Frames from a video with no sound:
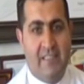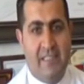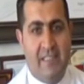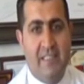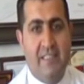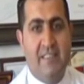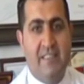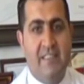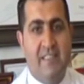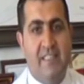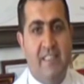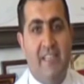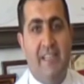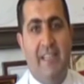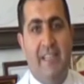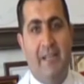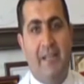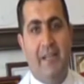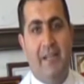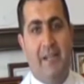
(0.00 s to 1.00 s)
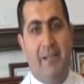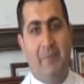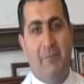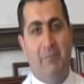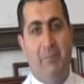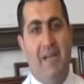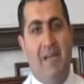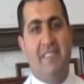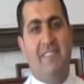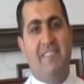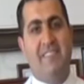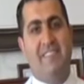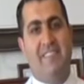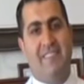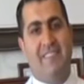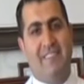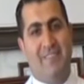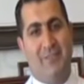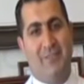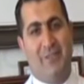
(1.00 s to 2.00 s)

Denizli'de de Mersin